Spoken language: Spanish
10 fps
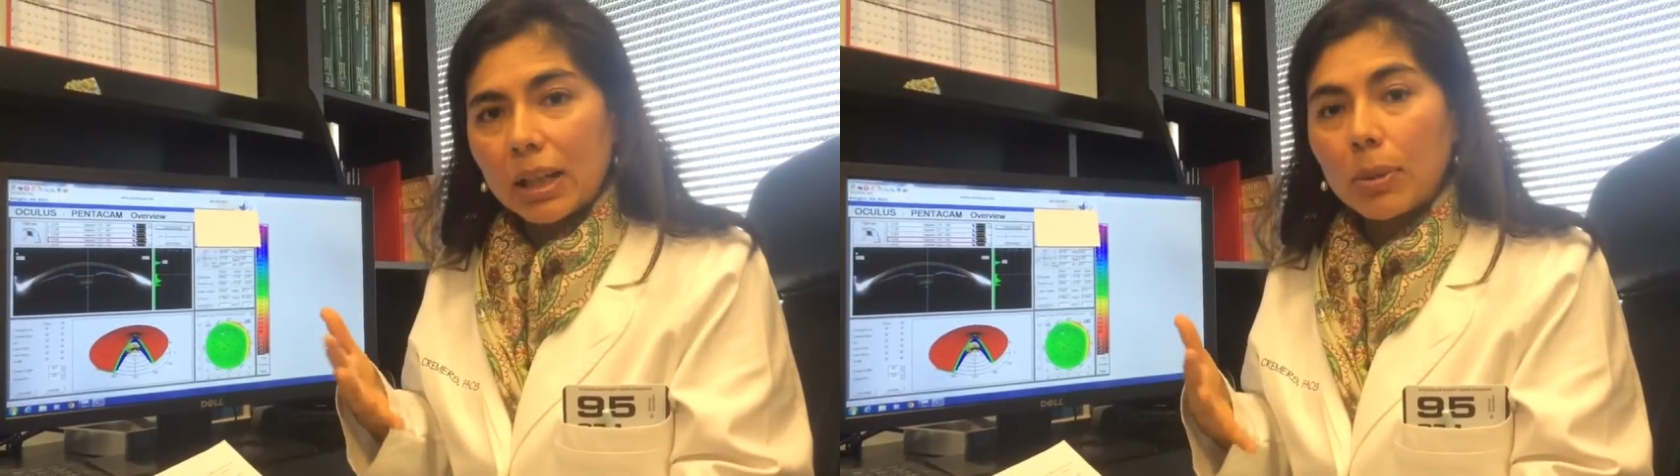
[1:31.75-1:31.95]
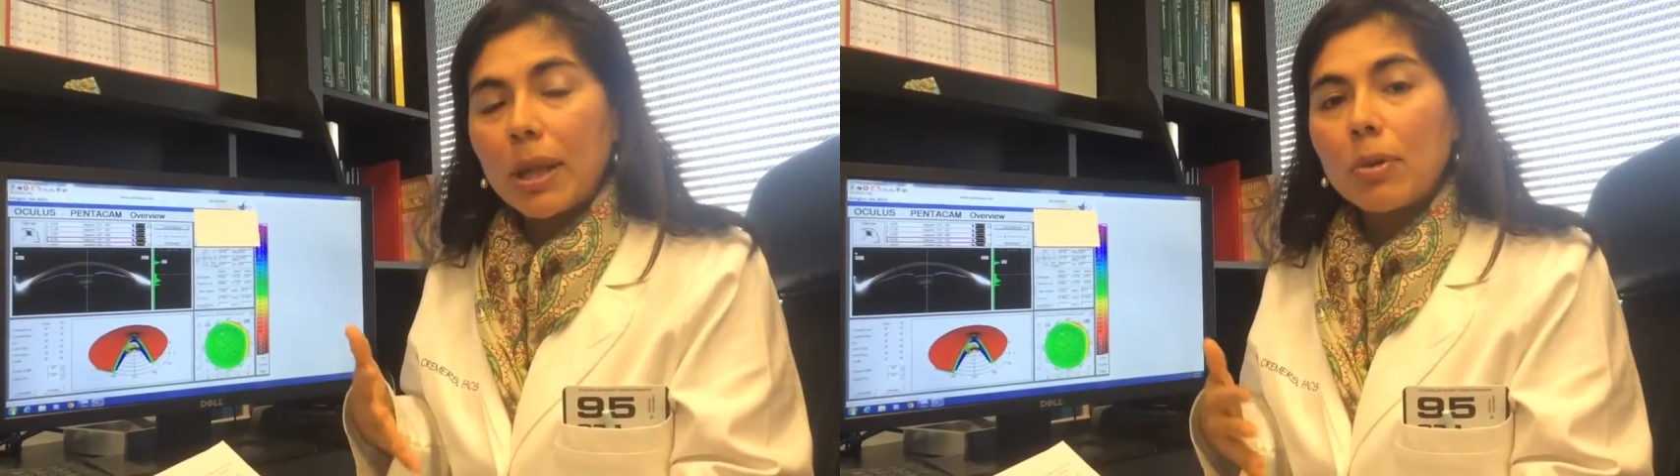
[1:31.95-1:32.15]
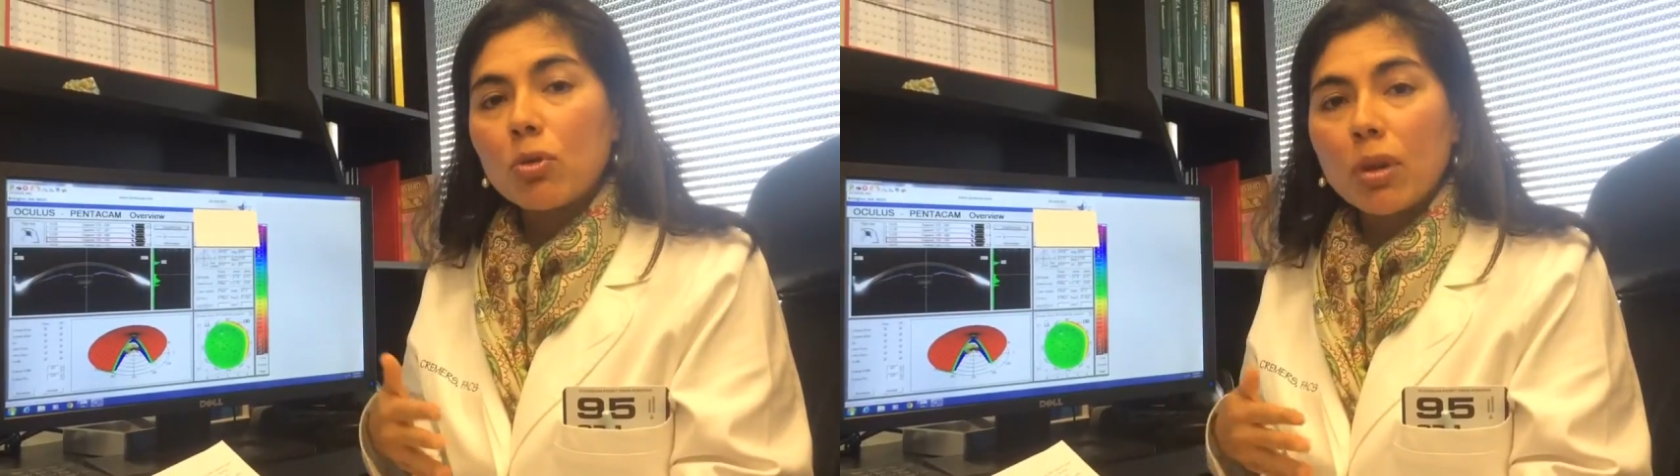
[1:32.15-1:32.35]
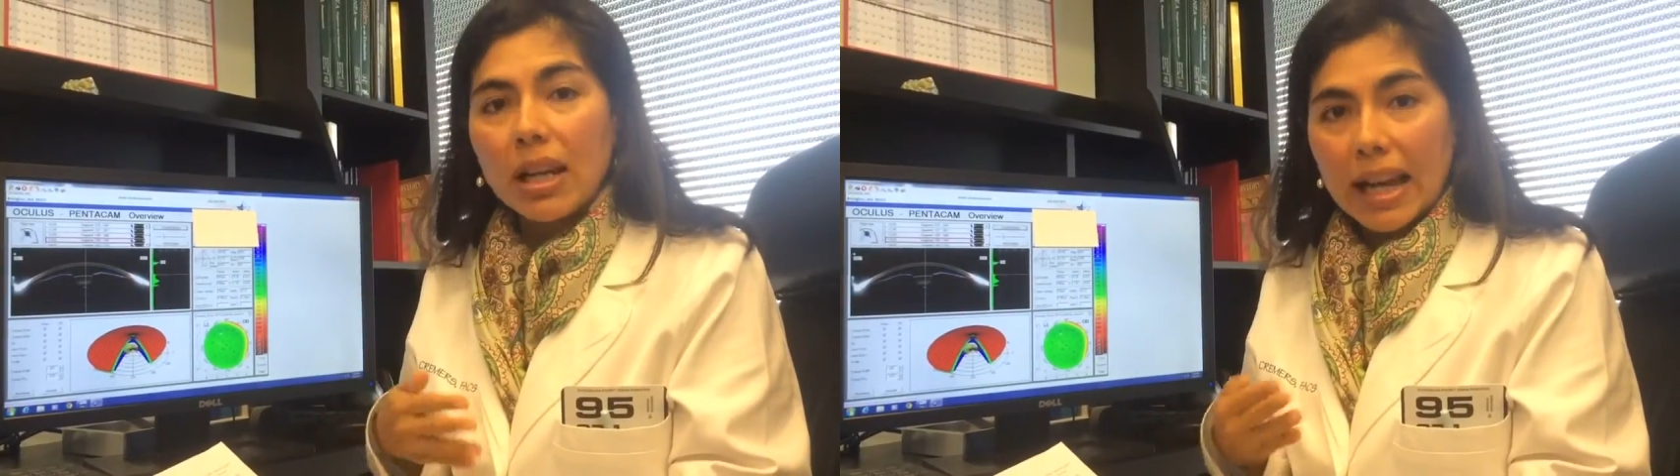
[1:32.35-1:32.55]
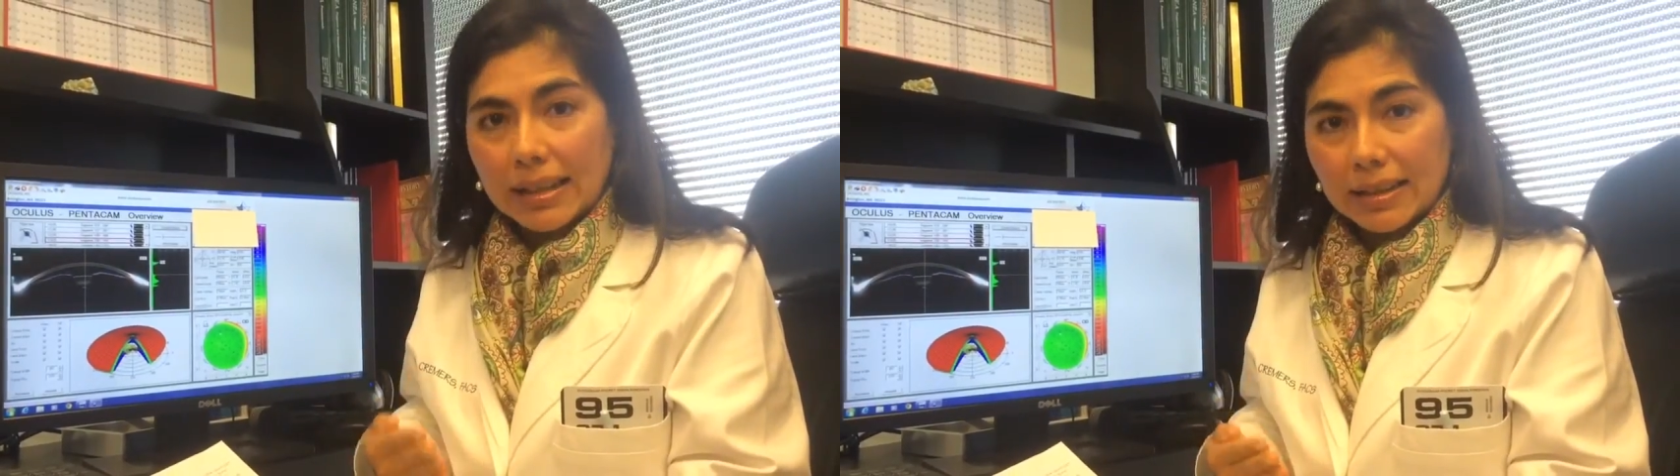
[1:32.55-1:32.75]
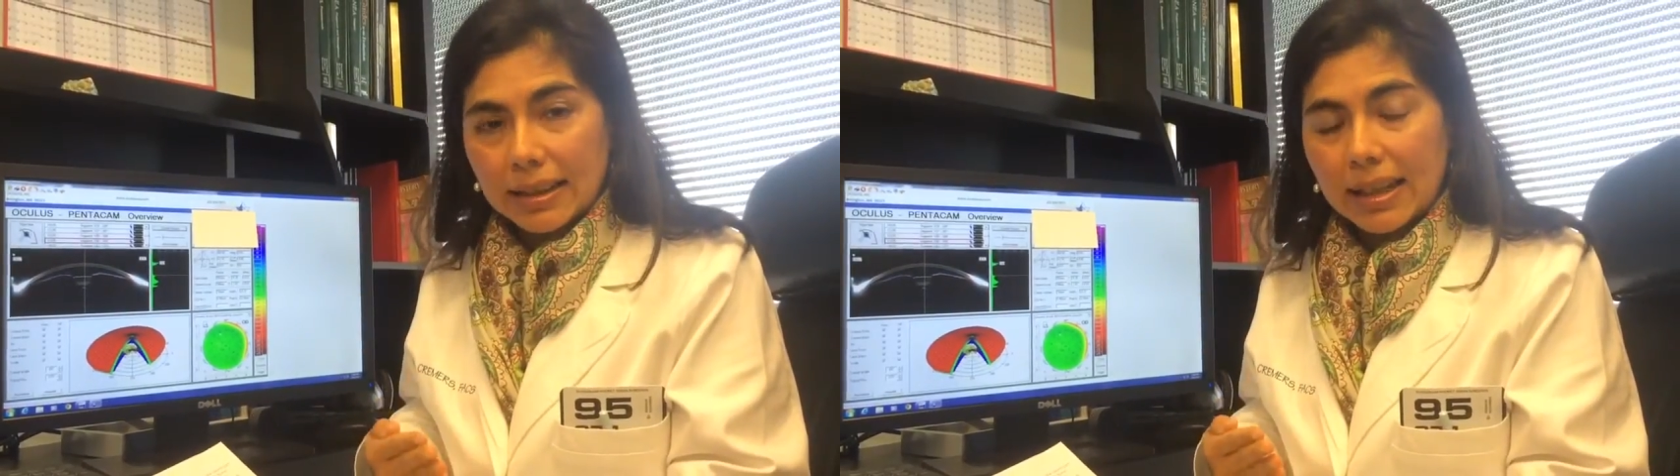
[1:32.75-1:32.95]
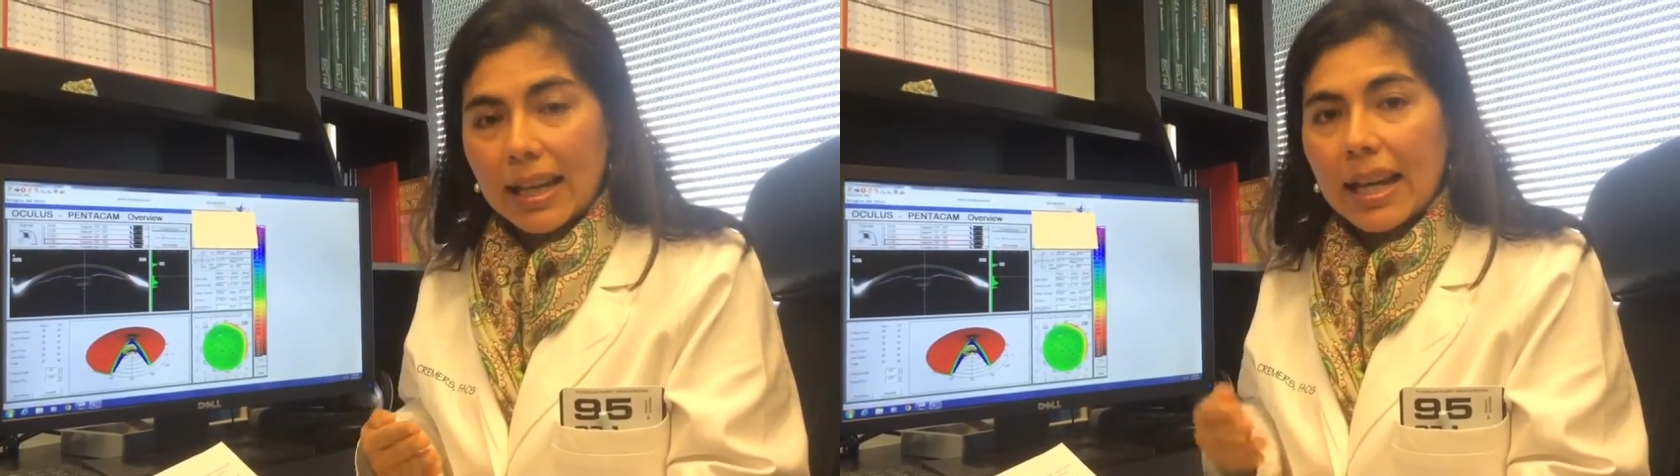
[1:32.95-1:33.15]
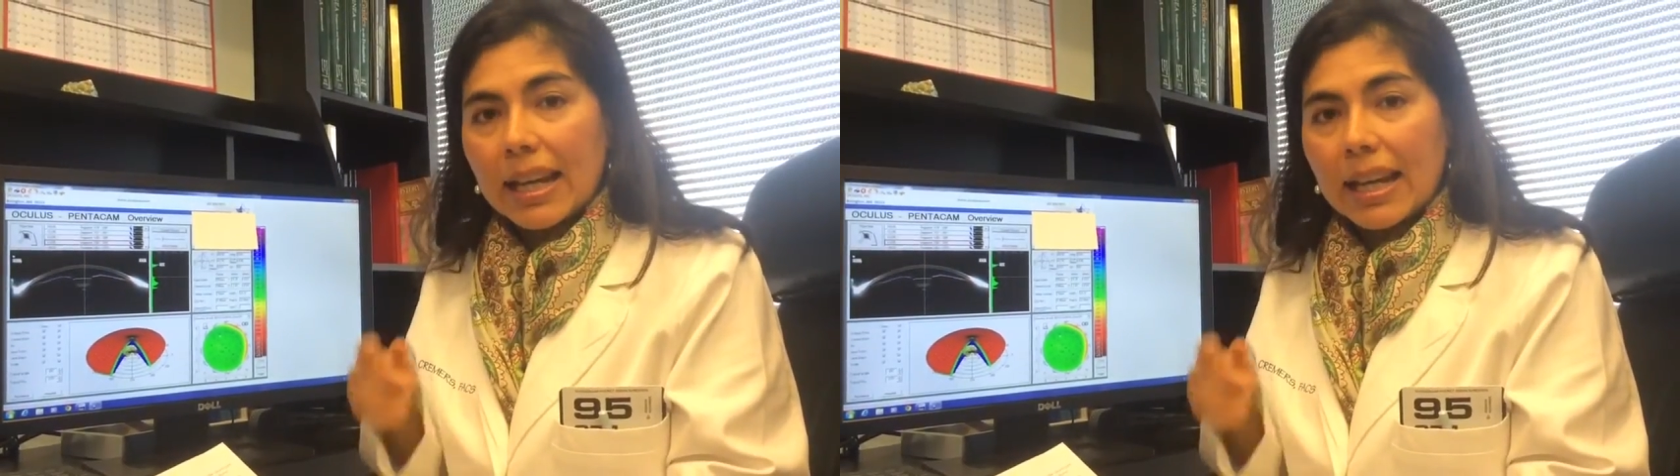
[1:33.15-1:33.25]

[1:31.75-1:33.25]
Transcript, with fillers: recomendamos un láser